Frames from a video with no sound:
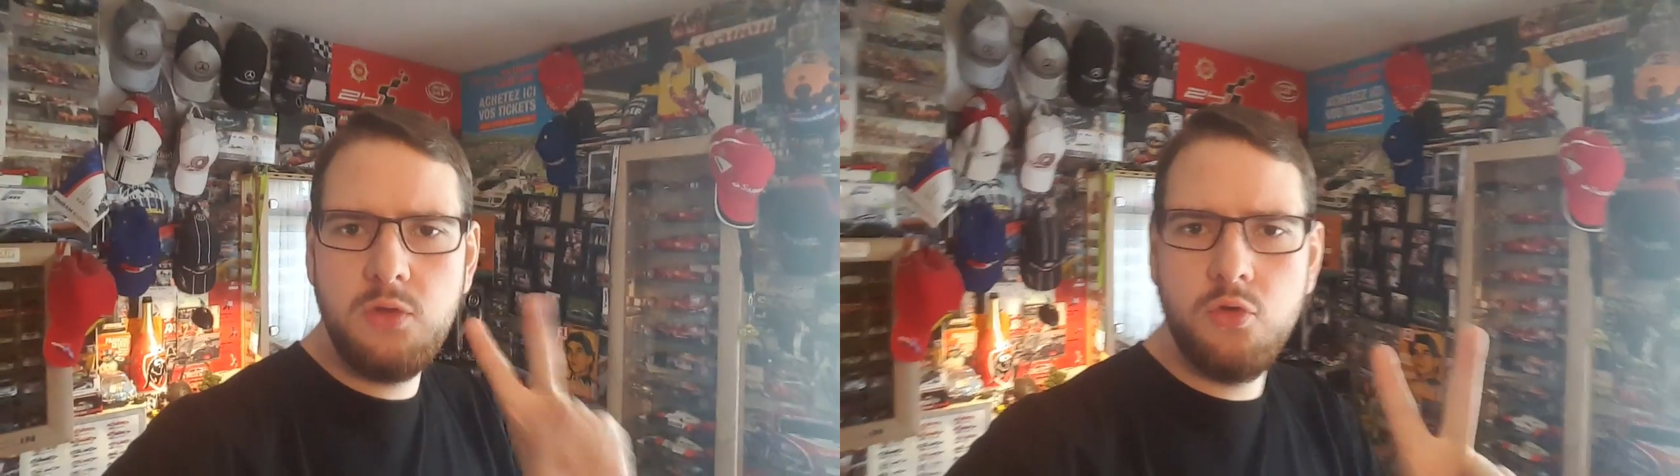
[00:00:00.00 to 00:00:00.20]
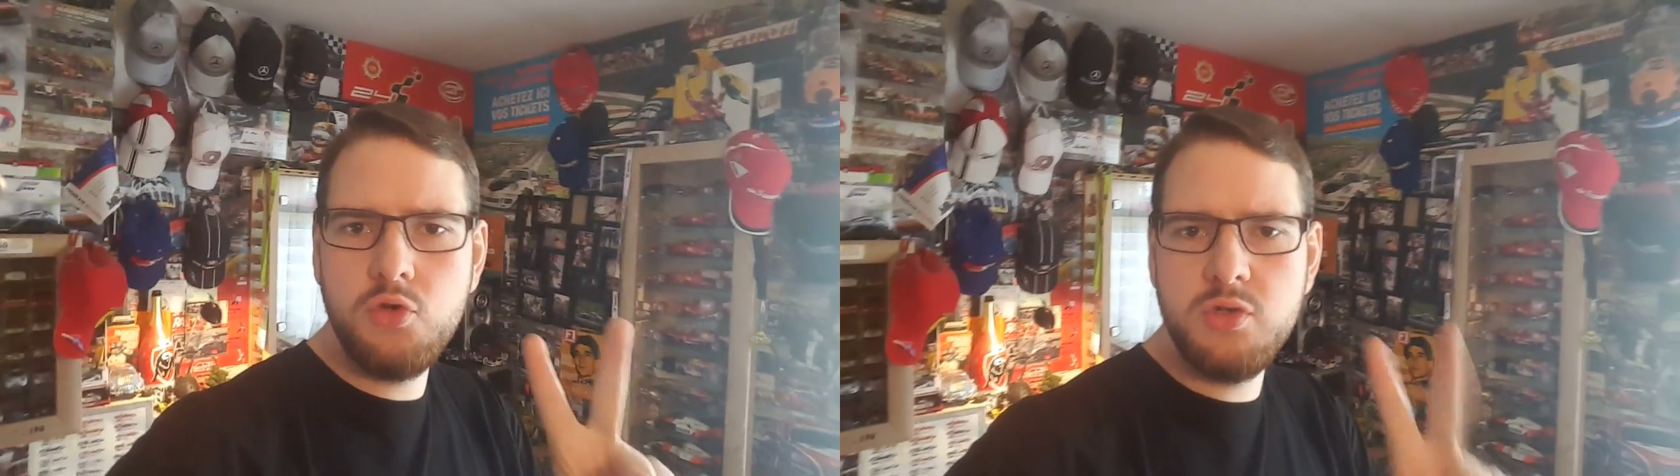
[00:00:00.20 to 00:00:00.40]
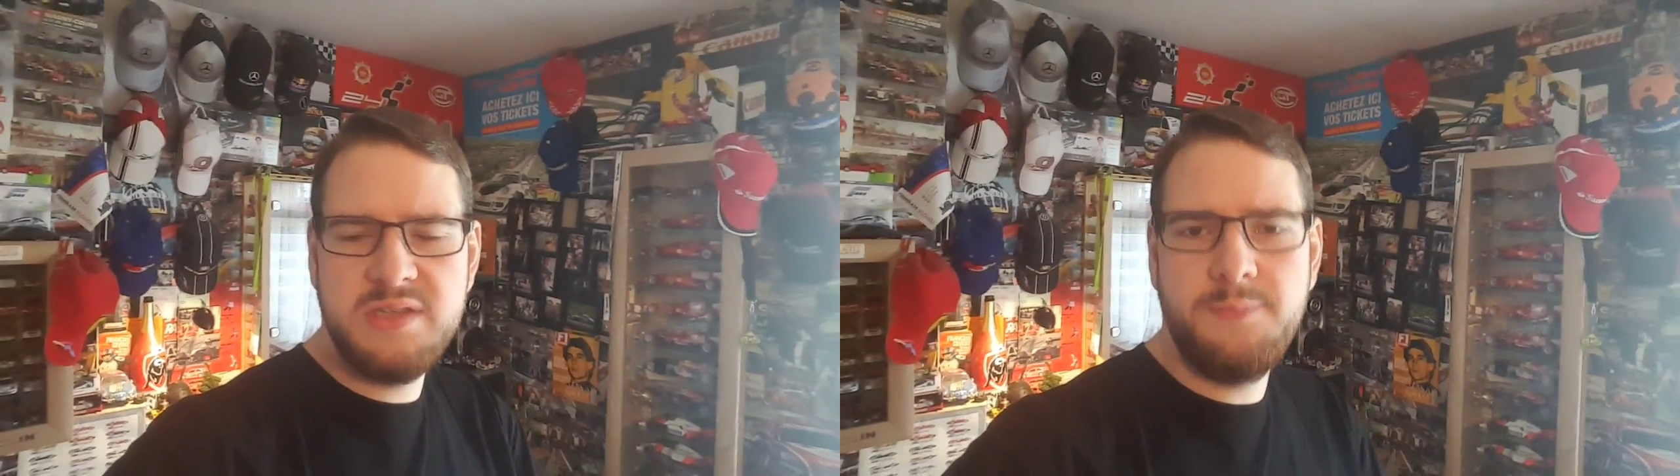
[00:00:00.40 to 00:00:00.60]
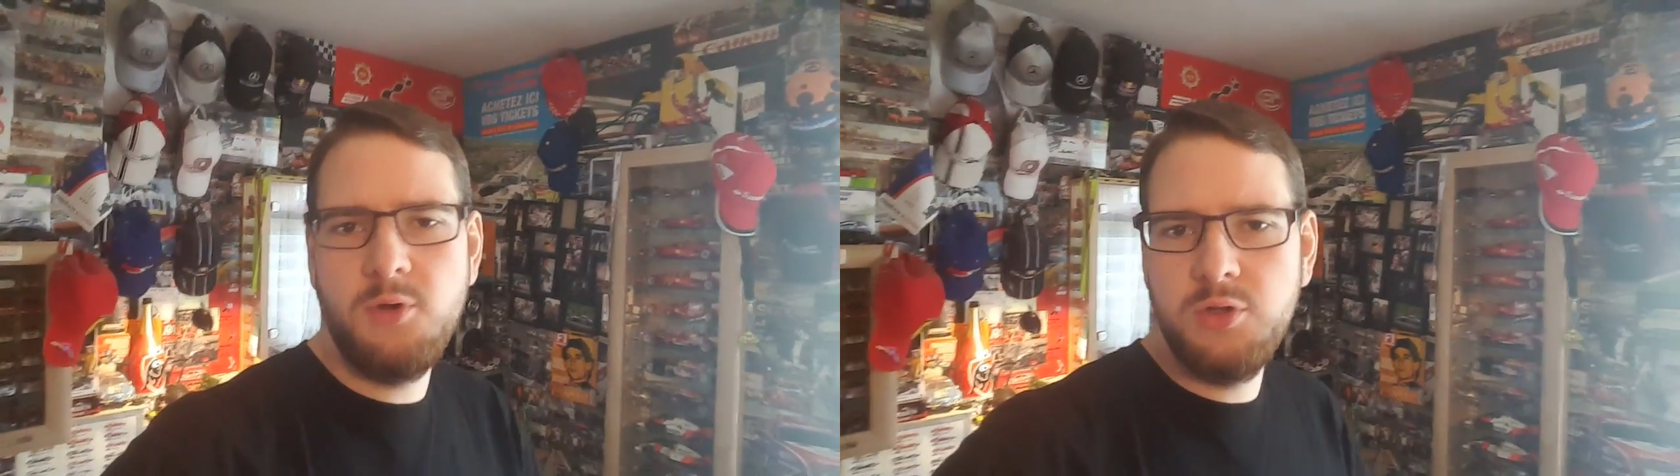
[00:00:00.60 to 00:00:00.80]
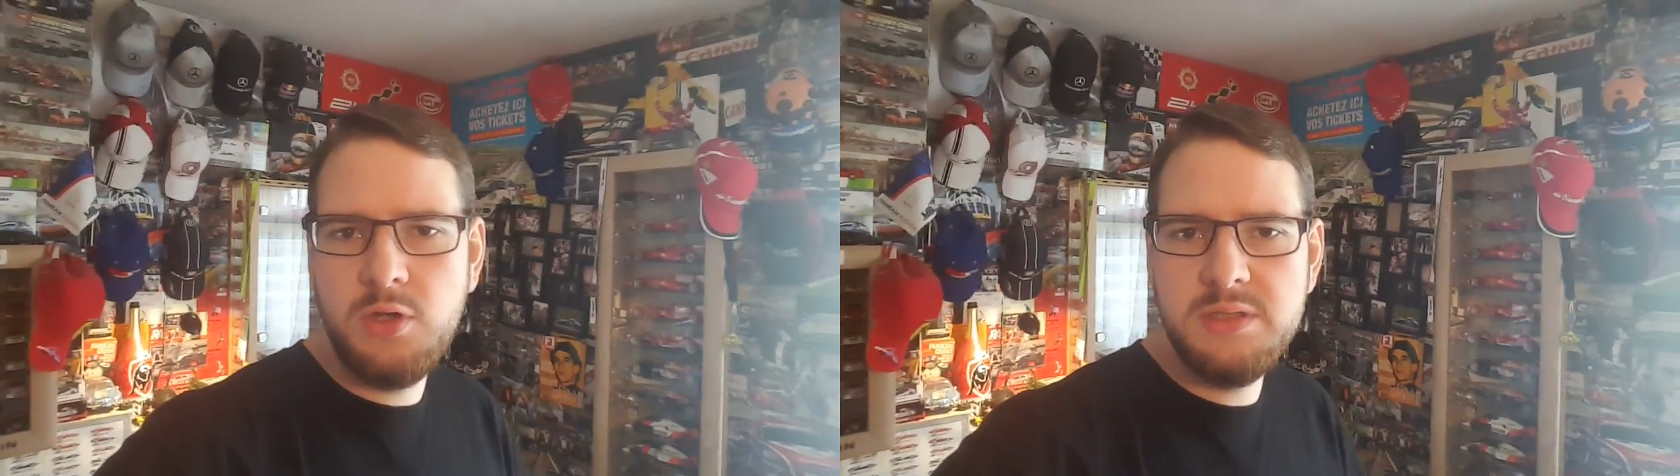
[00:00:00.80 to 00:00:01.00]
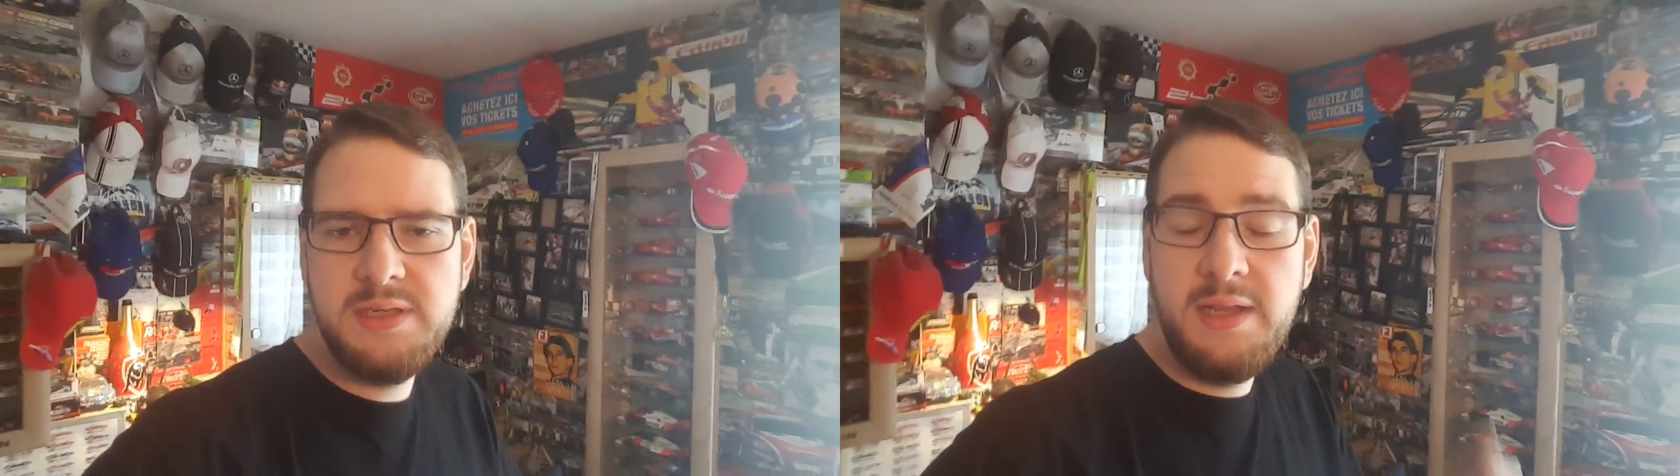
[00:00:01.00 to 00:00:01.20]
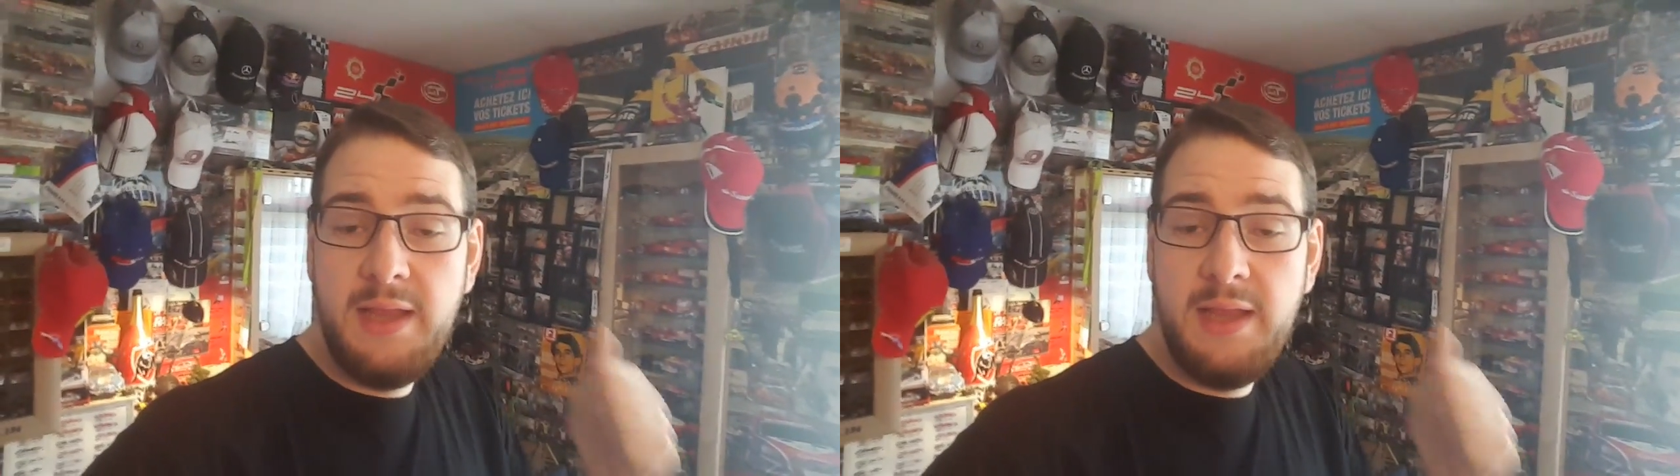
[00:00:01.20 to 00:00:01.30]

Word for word: deux choses importantes.